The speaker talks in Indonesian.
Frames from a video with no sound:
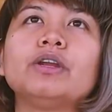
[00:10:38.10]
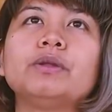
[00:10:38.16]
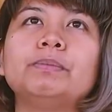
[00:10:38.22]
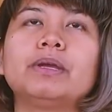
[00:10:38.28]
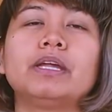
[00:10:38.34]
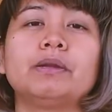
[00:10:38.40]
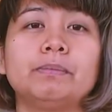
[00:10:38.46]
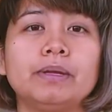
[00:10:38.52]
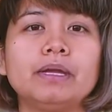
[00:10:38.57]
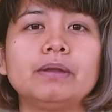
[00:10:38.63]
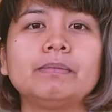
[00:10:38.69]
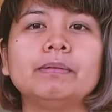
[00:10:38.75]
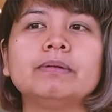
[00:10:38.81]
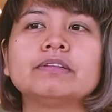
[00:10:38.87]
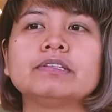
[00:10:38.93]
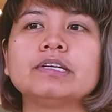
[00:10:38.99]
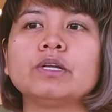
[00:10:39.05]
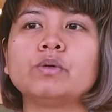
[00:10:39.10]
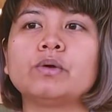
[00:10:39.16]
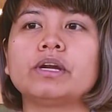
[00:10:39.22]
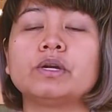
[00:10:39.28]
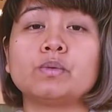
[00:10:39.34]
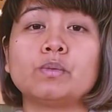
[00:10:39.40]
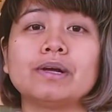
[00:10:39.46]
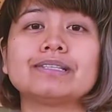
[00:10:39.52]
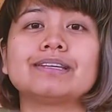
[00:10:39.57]
kalau dipikir-pikir memang sih
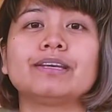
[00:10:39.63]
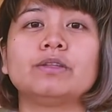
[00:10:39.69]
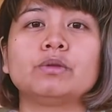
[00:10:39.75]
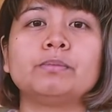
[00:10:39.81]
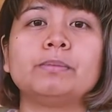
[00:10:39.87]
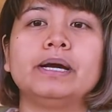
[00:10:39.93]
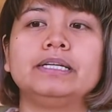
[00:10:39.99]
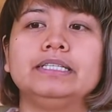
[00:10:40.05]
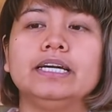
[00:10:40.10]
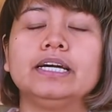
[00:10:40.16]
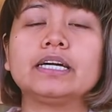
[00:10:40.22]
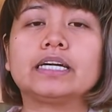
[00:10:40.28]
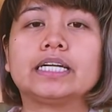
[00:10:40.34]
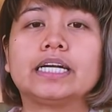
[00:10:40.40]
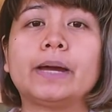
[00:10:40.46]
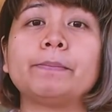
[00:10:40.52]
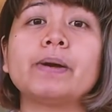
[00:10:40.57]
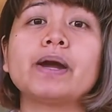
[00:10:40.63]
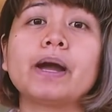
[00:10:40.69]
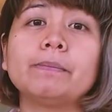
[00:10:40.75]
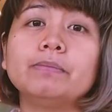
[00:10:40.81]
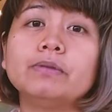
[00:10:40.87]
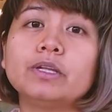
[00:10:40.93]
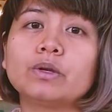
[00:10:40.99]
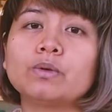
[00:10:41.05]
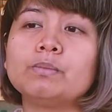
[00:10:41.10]
ngeluarin uang segitu banyak, kenapa
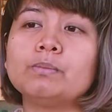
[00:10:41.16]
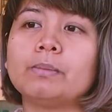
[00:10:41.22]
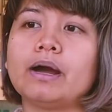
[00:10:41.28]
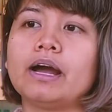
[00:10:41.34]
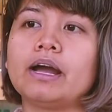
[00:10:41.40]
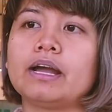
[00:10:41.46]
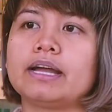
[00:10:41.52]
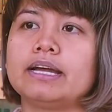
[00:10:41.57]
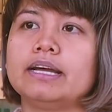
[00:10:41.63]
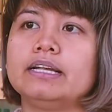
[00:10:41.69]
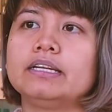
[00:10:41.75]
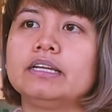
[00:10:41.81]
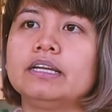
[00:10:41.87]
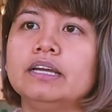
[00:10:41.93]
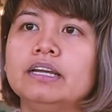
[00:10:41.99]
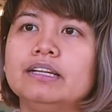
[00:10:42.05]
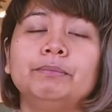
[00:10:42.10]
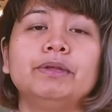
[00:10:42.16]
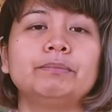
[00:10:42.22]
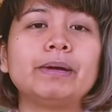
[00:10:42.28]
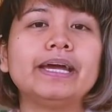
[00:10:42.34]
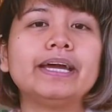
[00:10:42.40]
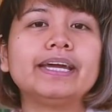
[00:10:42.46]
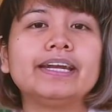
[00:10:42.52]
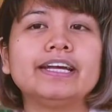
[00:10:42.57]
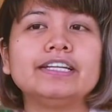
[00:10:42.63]
nggak beli rumah kan?
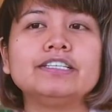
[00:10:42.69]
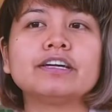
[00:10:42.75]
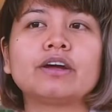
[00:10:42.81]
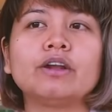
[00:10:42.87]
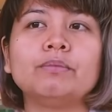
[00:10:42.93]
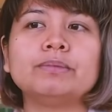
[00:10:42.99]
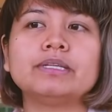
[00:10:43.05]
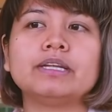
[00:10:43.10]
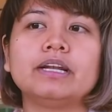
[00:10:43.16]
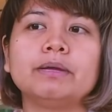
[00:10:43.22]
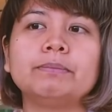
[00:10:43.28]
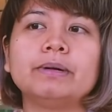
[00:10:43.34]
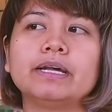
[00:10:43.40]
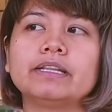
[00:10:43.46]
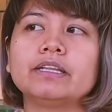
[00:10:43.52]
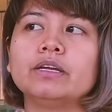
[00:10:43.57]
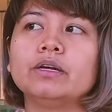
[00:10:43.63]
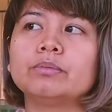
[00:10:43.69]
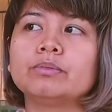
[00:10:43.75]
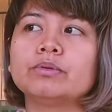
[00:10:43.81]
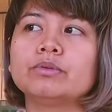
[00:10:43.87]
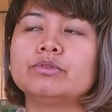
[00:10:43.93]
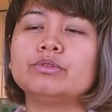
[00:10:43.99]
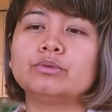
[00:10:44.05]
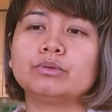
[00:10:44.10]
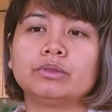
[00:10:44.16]
Bayangin aja kalau misalnya bayar 30
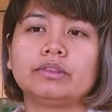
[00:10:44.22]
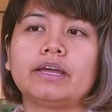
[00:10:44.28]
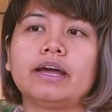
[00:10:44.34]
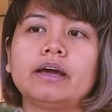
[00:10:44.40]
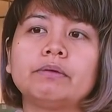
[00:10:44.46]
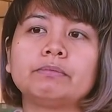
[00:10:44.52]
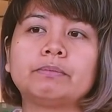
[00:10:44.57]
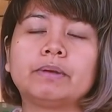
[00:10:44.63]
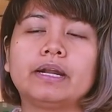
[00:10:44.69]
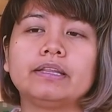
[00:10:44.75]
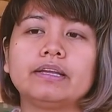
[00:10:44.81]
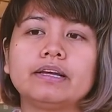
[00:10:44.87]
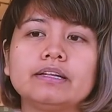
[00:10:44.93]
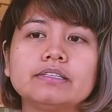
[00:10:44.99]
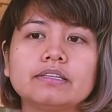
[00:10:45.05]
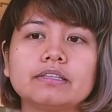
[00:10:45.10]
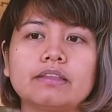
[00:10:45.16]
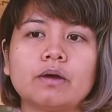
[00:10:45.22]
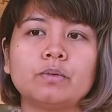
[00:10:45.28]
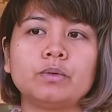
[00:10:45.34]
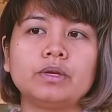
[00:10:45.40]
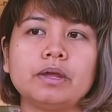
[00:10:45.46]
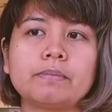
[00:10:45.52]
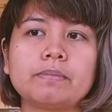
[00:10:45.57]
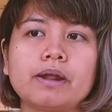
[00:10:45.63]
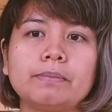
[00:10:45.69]
juta, berarti kan
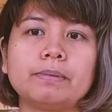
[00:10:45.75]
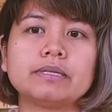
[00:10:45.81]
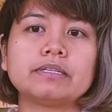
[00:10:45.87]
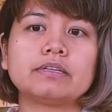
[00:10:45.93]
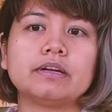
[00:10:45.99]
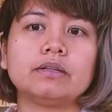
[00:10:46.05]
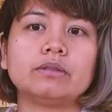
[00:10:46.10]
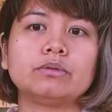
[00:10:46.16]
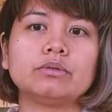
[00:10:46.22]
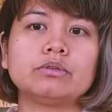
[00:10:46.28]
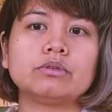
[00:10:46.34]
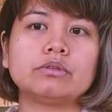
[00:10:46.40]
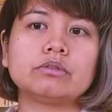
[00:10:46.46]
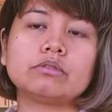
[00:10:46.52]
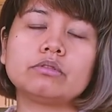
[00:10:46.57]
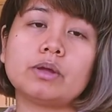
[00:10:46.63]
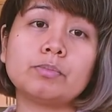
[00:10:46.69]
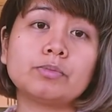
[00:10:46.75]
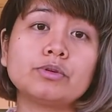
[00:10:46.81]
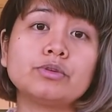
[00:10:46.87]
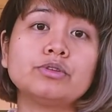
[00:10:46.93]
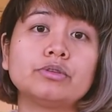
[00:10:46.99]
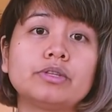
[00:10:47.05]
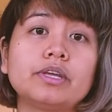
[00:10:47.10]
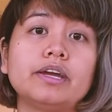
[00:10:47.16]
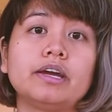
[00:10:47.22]
setahunnya berapa? 160
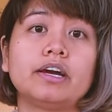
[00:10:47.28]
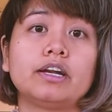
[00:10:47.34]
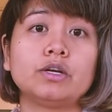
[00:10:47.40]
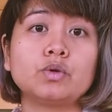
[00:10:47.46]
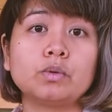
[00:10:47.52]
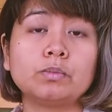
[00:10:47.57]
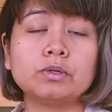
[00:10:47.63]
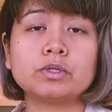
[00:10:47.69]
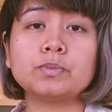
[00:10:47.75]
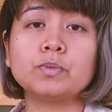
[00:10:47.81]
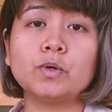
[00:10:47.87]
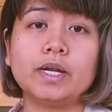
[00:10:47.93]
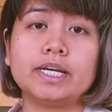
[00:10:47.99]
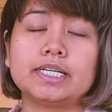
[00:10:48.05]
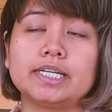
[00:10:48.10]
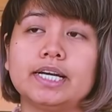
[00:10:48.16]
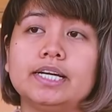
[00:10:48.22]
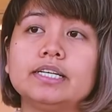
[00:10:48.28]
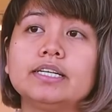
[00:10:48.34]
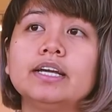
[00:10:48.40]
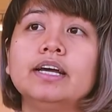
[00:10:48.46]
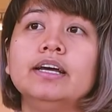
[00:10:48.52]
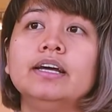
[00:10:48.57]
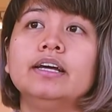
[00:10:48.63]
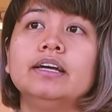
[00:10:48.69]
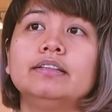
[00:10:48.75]
juta ya karena 12 bulan kan.
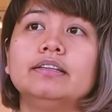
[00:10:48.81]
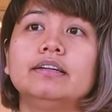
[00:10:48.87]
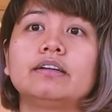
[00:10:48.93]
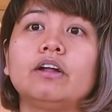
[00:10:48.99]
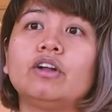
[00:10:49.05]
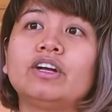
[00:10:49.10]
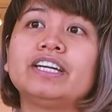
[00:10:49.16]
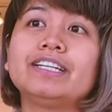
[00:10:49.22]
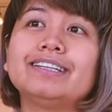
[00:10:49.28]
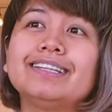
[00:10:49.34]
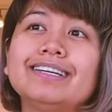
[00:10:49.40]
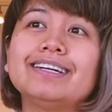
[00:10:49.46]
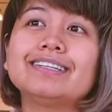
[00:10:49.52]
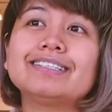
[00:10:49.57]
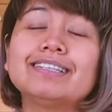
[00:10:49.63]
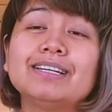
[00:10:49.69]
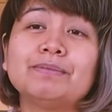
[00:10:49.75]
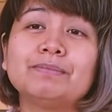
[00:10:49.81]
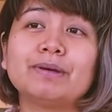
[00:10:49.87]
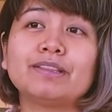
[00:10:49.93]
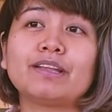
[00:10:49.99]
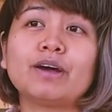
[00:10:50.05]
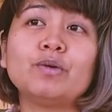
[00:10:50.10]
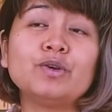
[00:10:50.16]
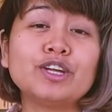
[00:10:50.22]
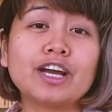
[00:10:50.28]
Dan nah, kalau kita tinggal selima
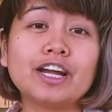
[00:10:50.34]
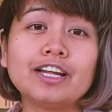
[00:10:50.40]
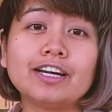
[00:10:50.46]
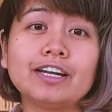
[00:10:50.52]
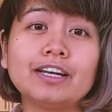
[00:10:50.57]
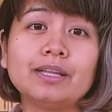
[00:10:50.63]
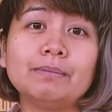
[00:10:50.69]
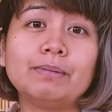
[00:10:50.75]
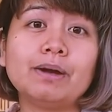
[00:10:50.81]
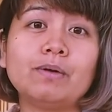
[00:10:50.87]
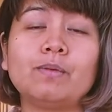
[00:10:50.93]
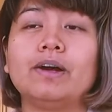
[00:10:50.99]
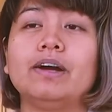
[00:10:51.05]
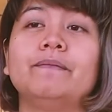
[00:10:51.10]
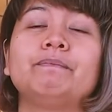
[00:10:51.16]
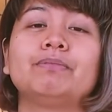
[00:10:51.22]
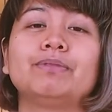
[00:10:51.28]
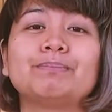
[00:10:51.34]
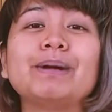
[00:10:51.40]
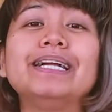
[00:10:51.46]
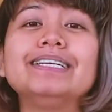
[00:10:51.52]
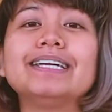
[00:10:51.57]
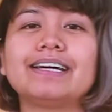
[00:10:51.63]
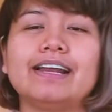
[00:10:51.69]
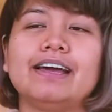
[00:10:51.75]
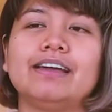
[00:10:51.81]
tahun dikalikan 5, wah
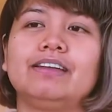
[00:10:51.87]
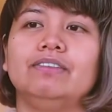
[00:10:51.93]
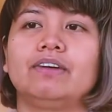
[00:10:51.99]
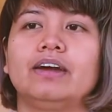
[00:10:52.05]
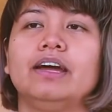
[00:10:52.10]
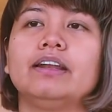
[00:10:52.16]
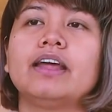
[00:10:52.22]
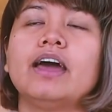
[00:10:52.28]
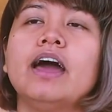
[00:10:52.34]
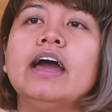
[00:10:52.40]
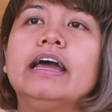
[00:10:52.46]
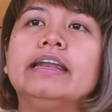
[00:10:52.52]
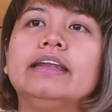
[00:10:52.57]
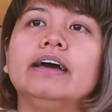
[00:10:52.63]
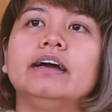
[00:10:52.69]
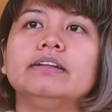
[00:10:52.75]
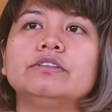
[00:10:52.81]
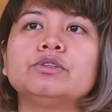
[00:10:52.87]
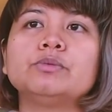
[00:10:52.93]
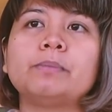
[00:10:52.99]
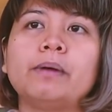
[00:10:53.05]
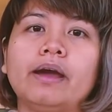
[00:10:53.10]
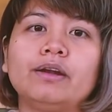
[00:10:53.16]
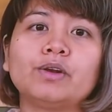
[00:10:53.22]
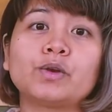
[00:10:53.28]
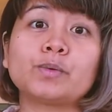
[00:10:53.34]
banyak lah gitu kan. Nah
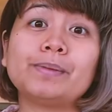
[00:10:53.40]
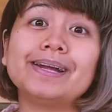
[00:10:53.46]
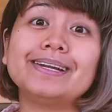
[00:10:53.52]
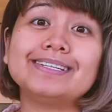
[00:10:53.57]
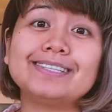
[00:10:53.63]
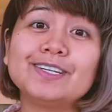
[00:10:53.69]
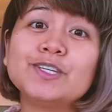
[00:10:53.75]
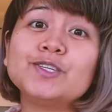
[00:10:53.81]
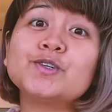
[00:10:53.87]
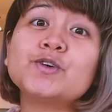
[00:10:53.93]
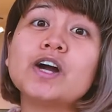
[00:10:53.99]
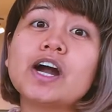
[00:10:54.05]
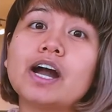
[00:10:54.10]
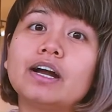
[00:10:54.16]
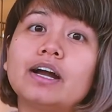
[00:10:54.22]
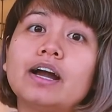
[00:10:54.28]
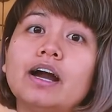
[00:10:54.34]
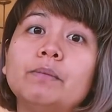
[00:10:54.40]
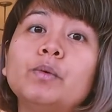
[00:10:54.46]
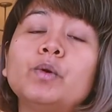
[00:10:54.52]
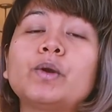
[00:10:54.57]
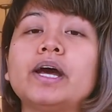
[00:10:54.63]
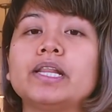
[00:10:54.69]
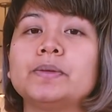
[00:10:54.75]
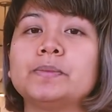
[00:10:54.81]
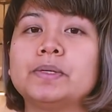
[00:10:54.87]
cuman rumah di sini juga nggak nggak
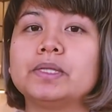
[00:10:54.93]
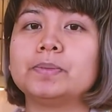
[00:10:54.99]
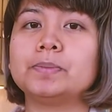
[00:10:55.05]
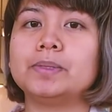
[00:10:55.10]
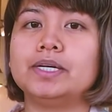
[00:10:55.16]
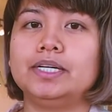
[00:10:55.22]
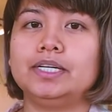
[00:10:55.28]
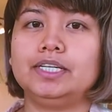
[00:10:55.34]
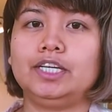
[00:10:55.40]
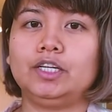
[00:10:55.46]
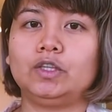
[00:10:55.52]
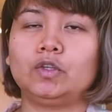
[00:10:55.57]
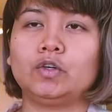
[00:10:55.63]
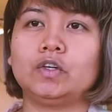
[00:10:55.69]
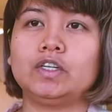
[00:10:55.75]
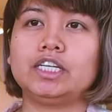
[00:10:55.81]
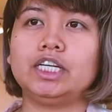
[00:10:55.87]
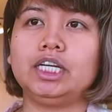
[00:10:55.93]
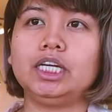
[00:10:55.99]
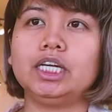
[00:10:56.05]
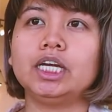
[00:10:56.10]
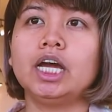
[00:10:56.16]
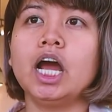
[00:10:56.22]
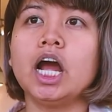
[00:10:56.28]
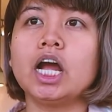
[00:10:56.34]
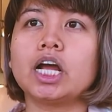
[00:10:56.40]
murah teman-teman gitu.
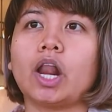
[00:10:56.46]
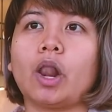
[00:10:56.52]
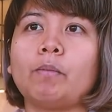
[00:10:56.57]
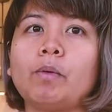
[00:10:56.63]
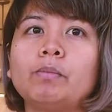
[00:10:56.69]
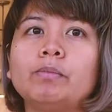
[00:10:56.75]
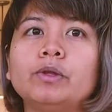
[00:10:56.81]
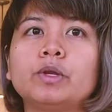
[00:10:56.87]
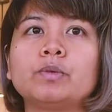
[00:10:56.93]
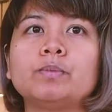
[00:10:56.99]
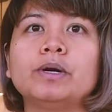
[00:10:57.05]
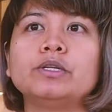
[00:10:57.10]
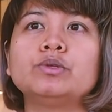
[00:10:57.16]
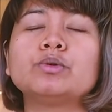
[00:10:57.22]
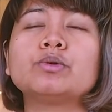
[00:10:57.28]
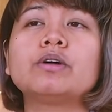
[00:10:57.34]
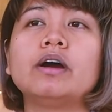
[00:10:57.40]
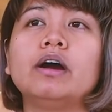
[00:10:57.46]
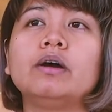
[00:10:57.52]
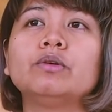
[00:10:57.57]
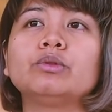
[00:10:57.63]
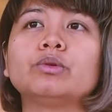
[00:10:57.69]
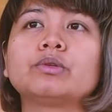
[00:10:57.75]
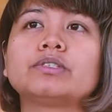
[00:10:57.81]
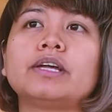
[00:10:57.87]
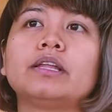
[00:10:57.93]
Jadi kalau mau beli rumah
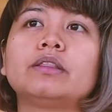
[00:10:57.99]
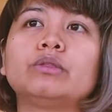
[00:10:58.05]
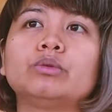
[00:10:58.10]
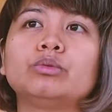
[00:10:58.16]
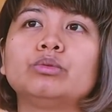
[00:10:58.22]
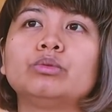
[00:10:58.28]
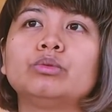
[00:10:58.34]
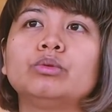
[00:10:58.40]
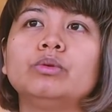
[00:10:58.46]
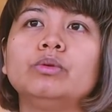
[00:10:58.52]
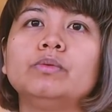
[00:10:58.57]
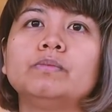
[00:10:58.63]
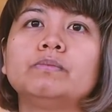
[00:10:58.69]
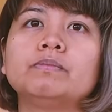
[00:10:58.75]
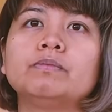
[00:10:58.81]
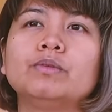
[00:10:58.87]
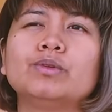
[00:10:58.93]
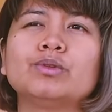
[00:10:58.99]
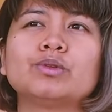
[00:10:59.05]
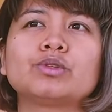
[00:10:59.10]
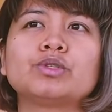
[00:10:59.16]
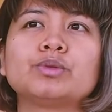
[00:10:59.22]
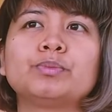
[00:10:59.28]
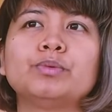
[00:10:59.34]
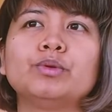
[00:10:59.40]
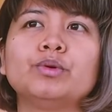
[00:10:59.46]
juga untuk satu untuk
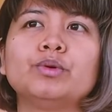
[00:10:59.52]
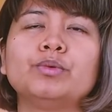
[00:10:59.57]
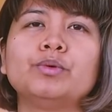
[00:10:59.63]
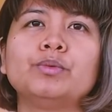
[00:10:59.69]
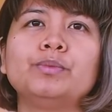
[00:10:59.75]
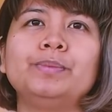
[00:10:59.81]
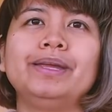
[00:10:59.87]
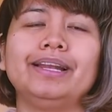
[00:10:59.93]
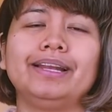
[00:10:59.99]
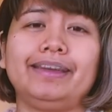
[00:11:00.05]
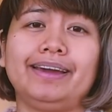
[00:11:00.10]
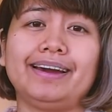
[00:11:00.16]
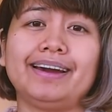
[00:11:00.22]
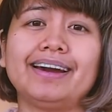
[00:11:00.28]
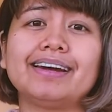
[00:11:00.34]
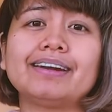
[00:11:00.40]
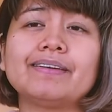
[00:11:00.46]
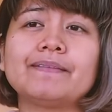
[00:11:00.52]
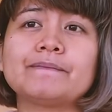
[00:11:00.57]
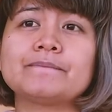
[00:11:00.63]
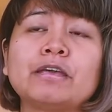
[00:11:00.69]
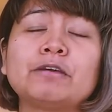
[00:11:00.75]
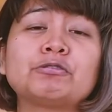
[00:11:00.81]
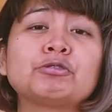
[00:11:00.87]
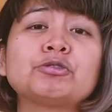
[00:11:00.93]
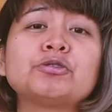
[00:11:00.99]
10 miliar
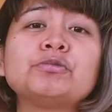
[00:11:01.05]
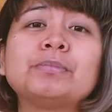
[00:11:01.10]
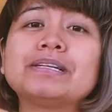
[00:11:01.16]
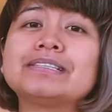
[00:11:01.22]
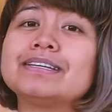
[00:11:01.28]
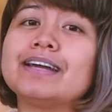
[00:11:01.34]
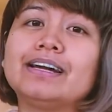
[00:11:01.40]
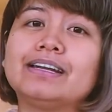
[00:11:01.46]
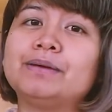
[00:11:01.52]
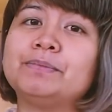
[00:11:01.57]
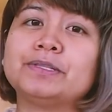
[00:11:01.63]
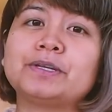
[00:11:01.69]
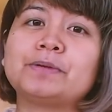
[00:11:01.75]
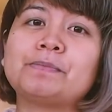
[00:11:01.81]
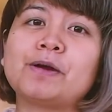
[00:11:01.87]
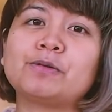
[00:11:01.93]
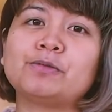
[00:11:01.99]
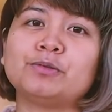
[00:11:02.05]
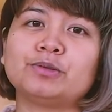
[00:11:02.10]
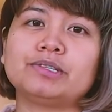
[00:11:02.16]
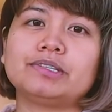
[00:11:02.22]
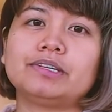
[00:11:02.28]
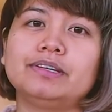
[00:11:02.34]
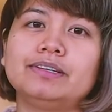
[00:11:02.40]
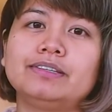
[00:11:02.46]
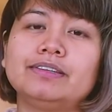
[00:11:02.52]
itu tuh masih nggak dapat yang
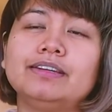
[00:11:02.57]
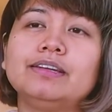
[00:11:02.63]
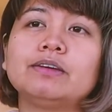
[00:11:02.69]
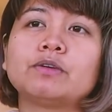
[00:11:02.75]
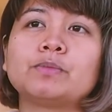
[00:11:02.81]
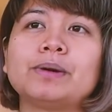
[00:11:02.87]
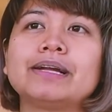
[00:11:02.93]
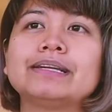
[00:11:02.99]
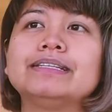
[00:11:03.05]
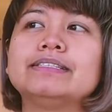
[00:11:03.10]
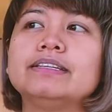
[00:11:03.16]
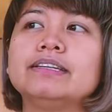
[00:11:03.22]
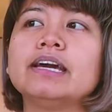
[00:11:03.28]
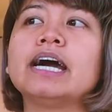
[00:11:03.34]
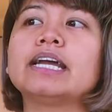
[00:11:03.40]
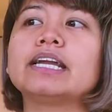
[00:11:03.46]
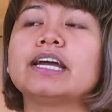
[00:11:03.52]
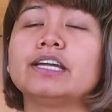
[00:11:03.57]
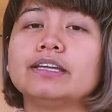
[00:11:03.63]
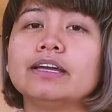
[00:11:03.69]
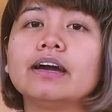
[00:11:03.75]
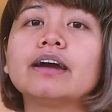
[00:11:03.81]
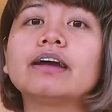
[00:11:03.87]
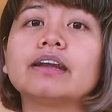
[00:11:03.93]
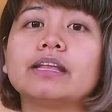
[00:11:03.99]
bagus jadi rumah di sini harganya